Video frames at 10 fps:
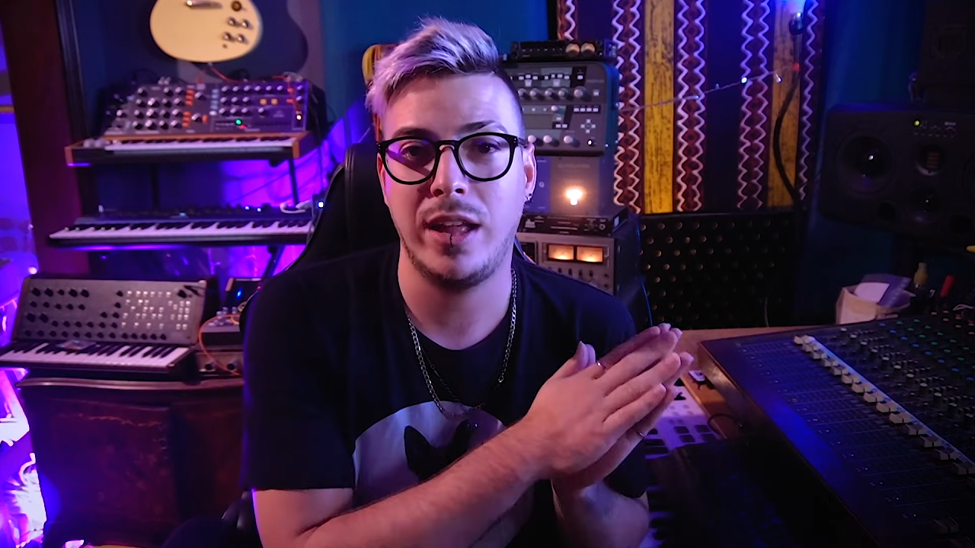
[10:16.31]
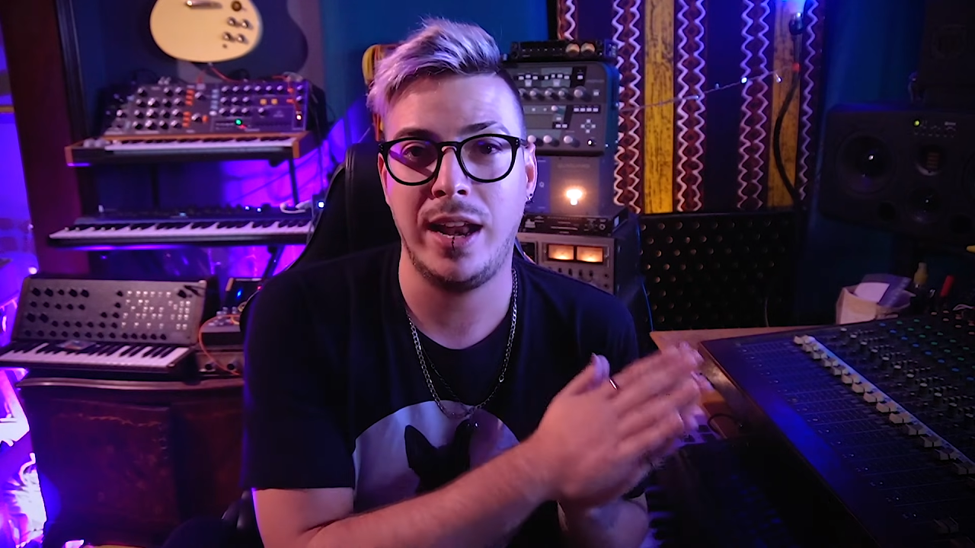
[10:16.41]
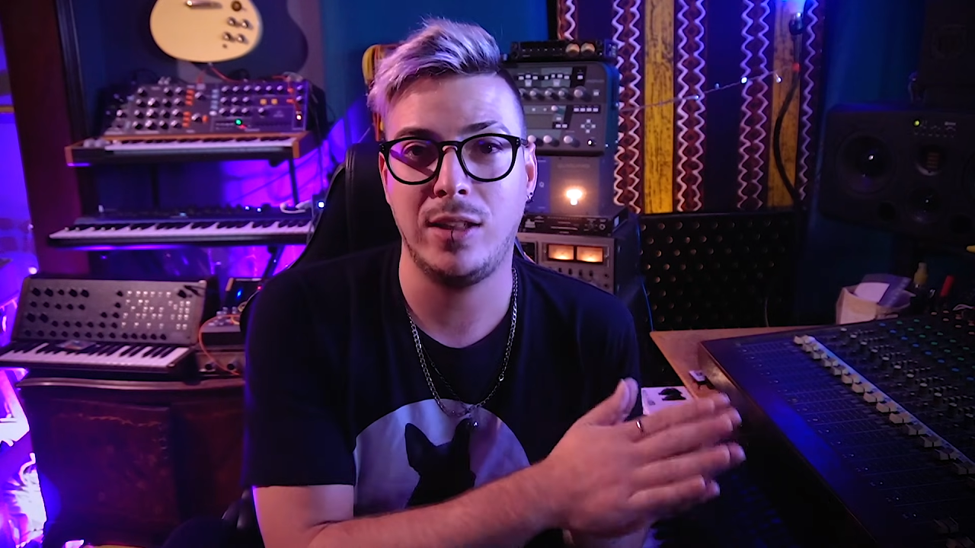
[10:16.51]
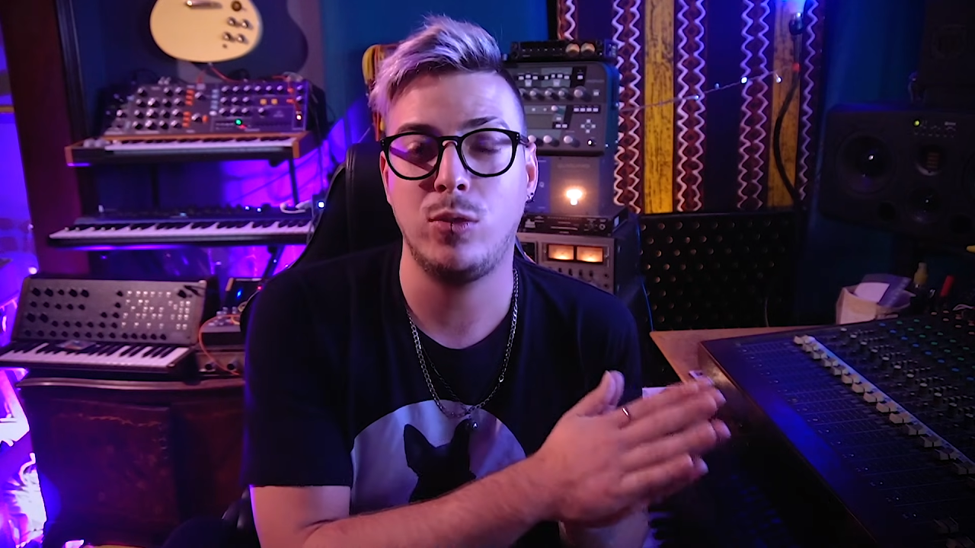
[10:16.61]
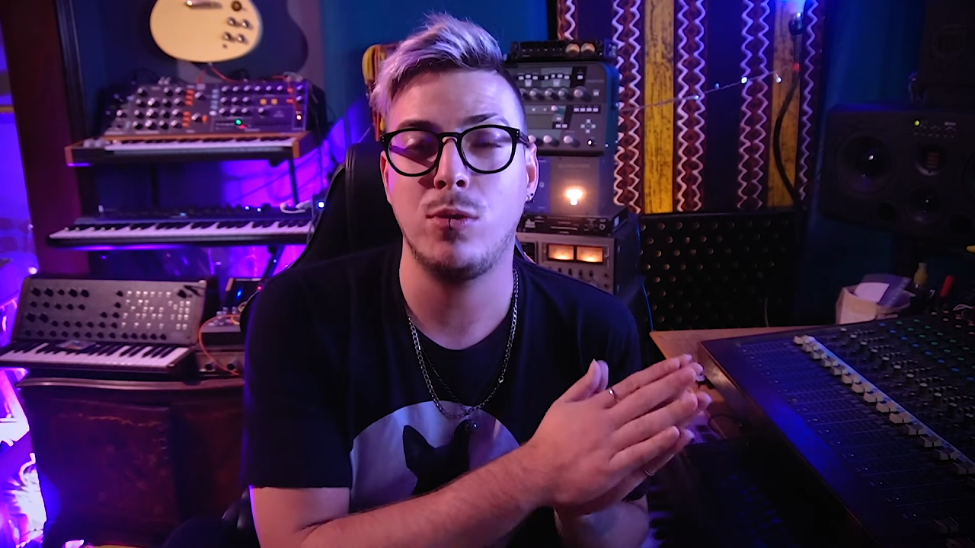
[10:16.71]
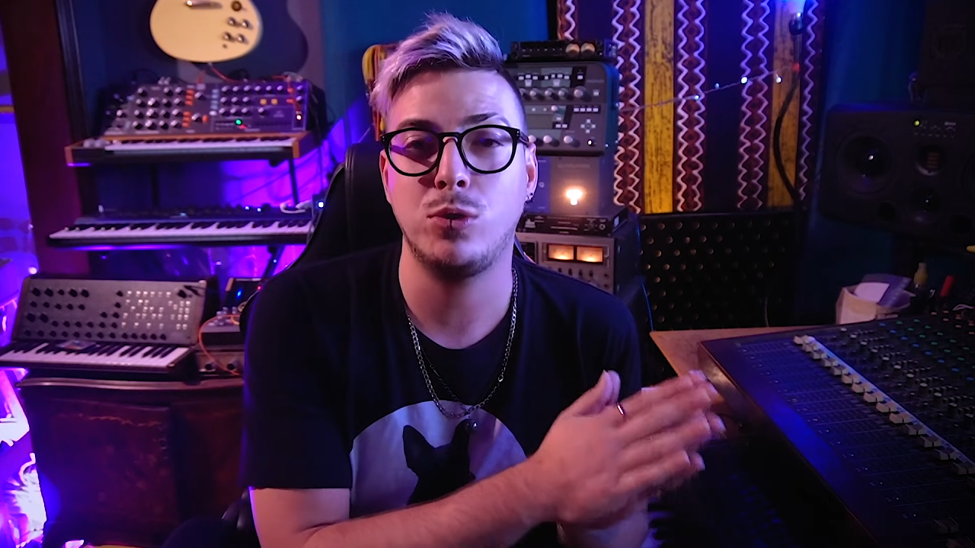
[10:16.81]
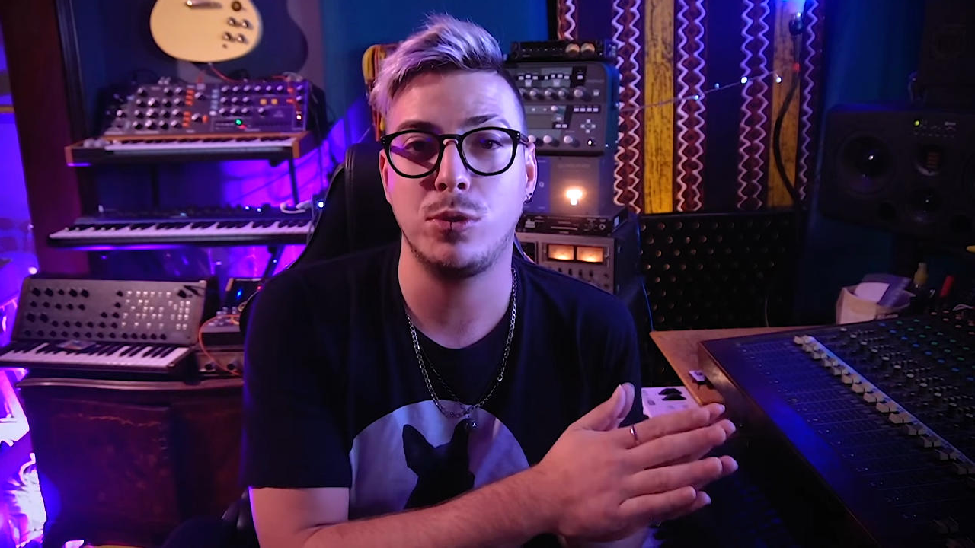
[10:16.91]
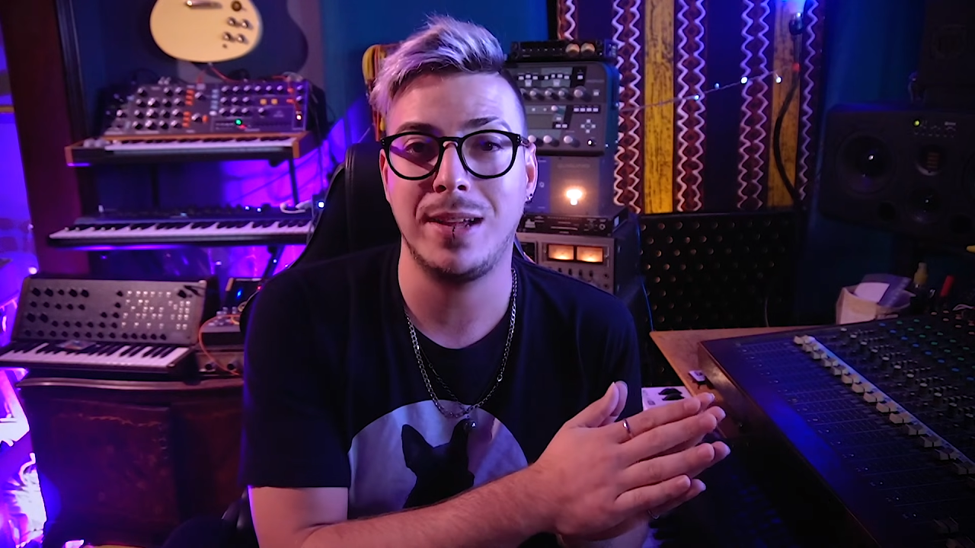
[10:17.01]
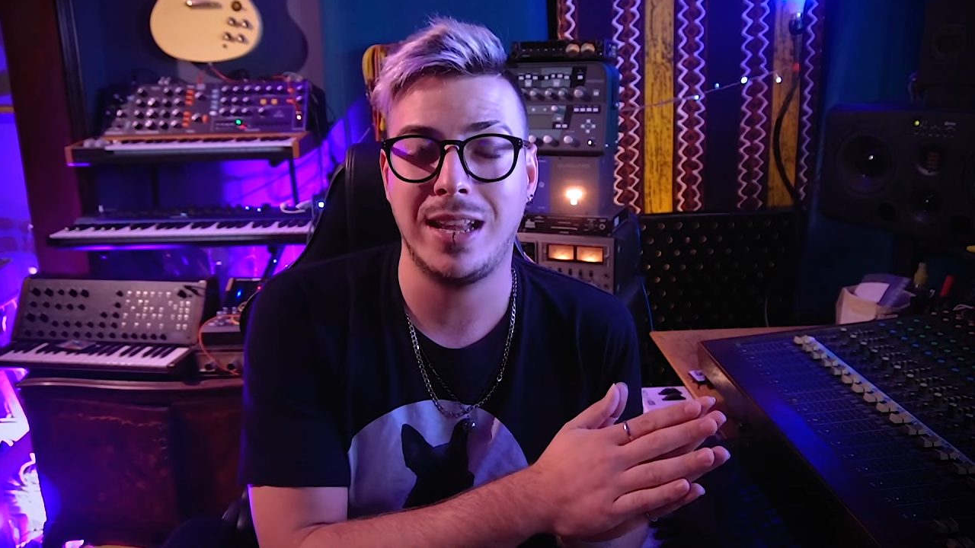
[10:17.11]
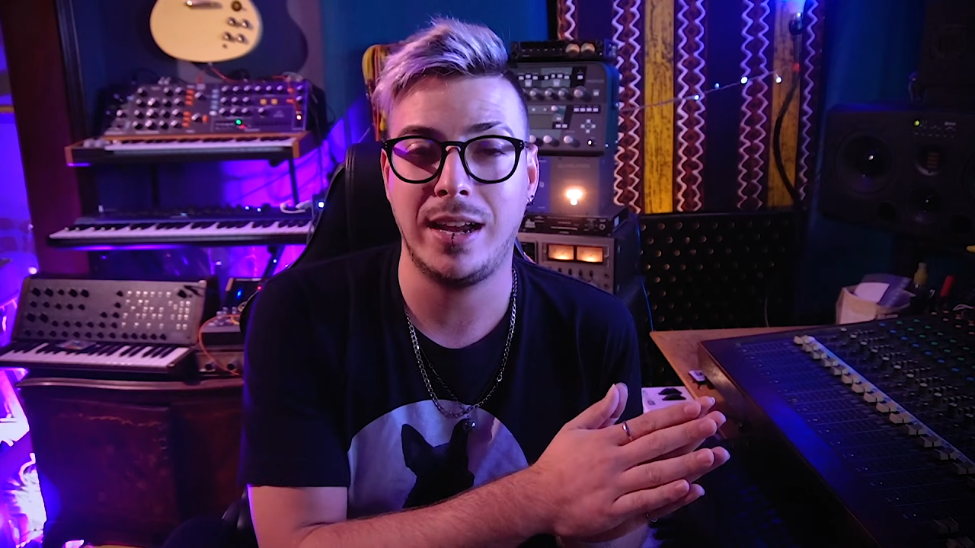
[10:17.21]
en el estudio
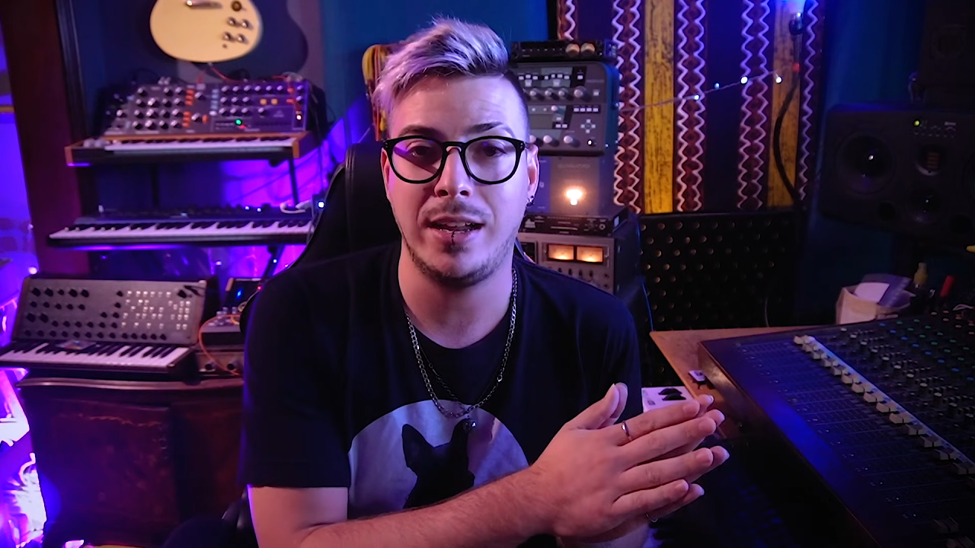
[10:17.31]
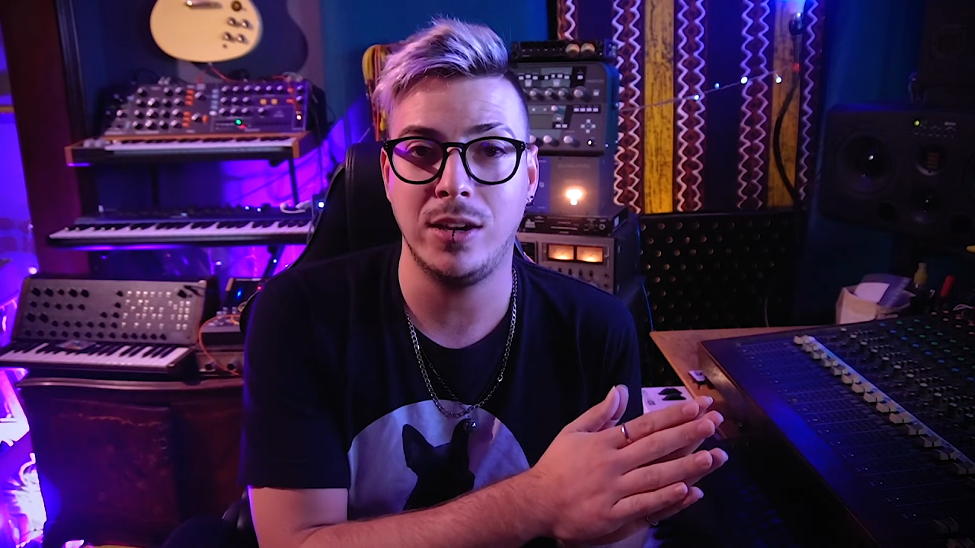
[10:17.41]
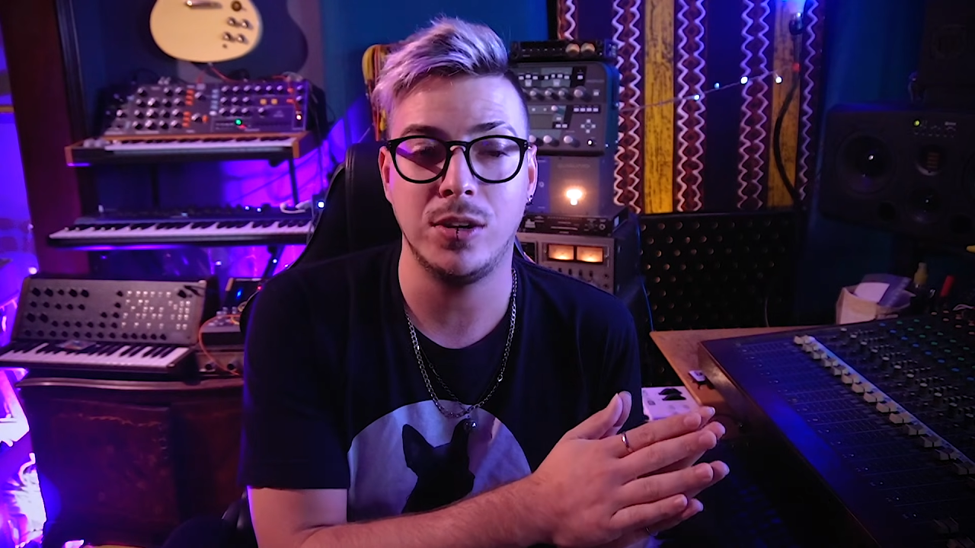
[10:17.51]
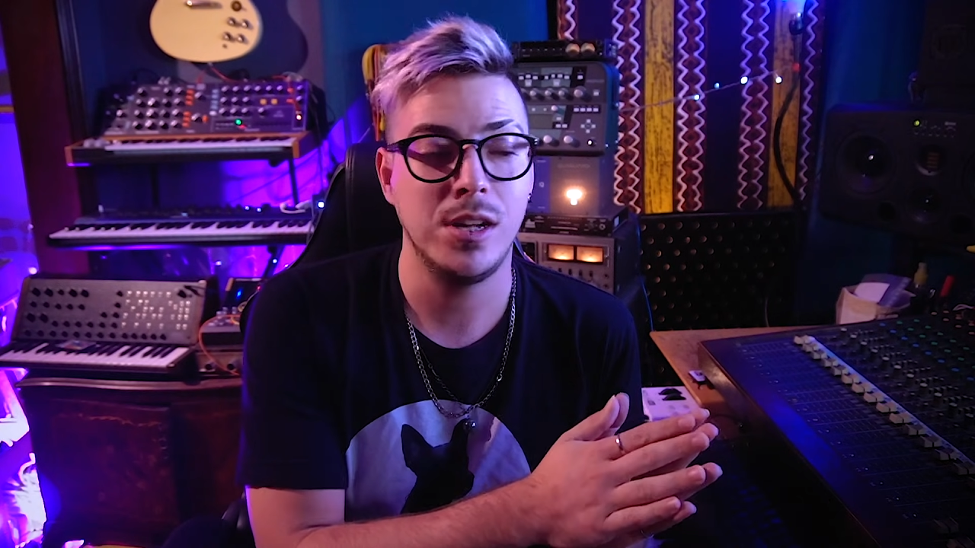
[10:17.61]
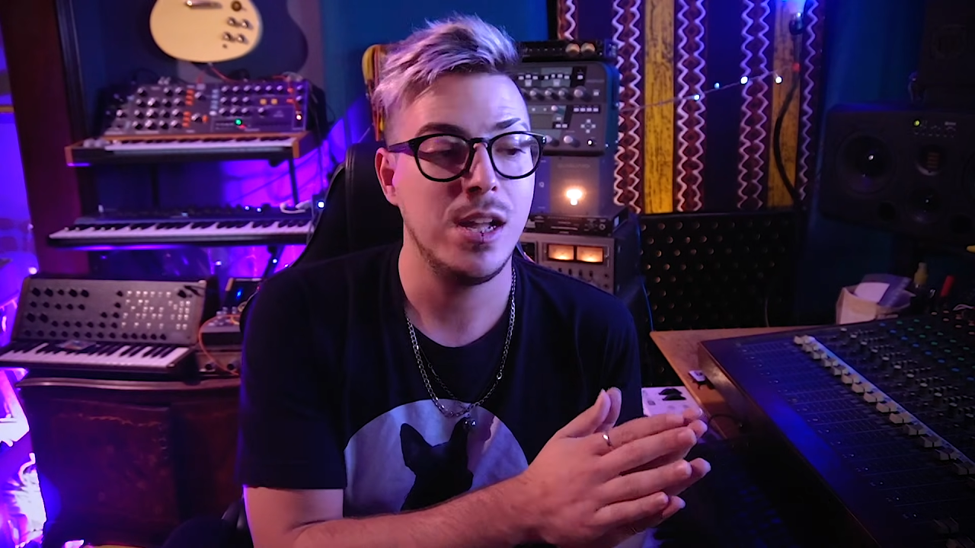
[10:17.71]
mucho más tranquilo.